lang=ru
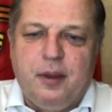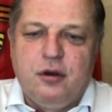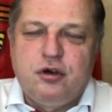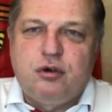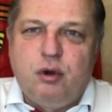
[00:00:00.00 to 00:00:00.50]

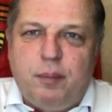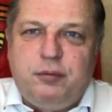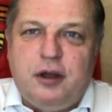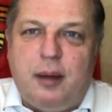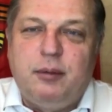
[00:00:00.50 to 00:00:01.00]
Что
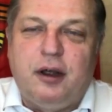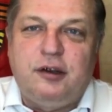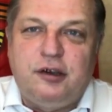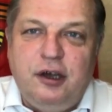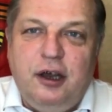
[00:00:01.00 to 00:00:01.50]
там
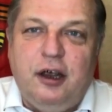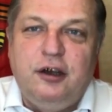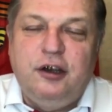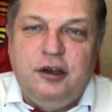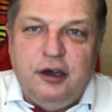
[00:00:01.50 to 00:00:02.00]
Россия
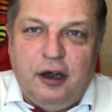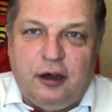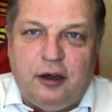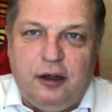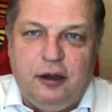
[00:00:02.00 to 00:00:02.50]
не
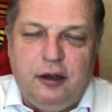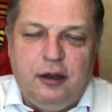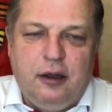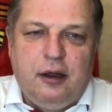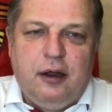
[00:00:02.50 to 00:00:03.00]
делала,
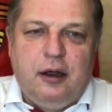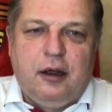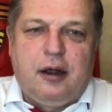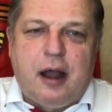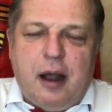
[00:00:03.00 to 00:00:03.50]

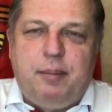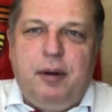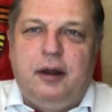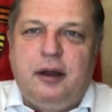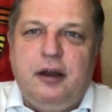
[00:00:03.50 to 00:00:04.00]
как
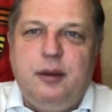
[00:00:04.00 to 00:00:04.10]
бы она ни